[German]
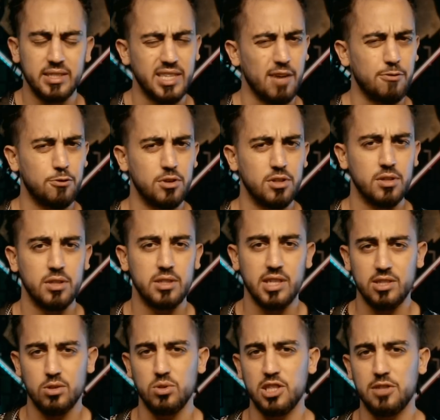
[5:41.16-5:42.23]
dafür,
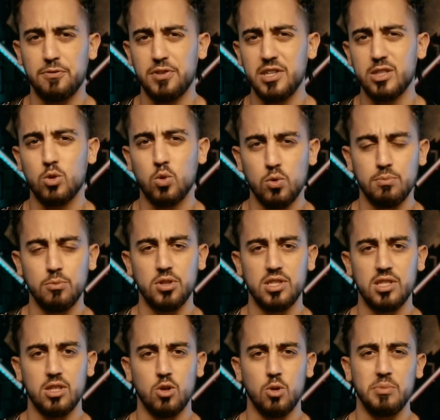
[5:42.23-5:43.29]
dass du nicht viel tun
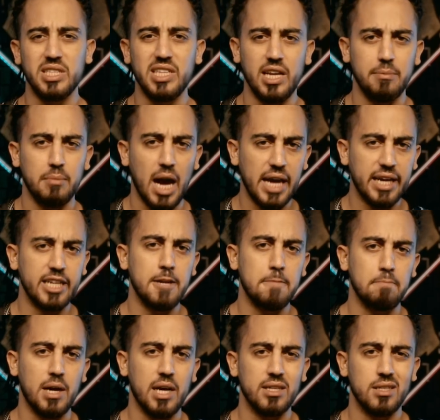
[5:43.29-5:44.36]
musst, um in deinem
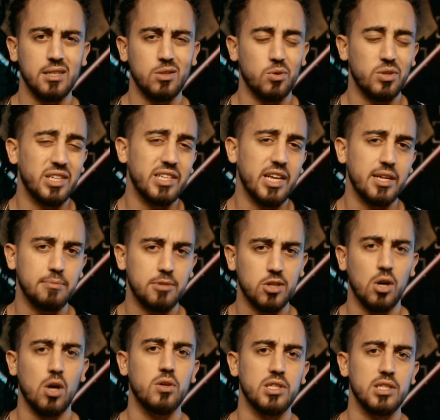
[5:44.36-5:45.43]
eigenen Bad oder in deinem
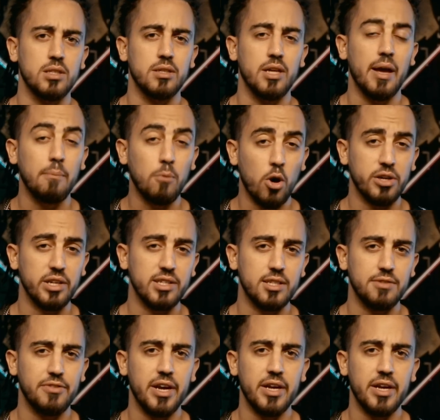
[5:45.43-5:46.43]
Zuhause ermordet zu